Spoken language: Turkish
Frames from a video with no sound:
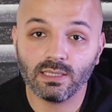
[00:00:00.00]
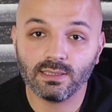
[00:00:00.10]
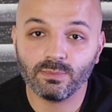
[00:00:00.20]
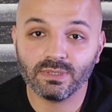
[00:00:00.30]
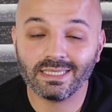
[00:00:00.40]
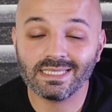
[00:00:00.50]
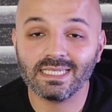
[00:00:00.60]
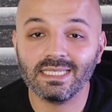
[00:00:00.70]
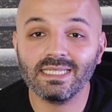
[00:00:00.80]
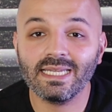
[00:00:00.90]
anlamında
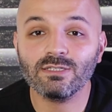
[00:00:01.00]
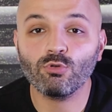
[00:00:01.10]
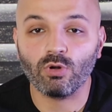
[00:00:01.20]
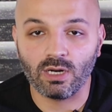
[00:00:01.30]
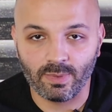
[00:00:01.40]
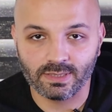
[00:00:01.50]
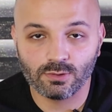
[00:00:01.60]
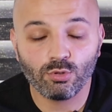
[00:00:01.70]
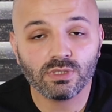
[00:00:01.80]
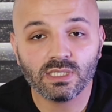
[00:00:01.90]
seni ne
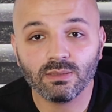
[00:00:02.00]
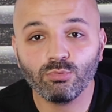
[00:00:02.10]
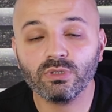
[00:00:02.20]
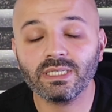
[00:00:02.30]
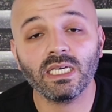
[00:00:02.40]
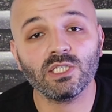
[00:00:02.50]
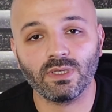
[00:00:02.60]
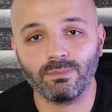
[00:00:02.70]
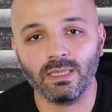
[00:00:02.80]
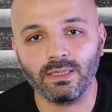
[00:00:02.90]
zorlamaz? Öncelikle bunları
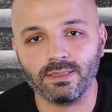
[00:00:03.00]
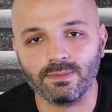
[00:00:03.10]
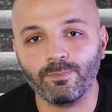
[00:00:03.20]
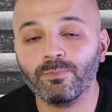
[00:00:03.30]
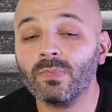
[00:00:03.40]
keşfetmen lazım.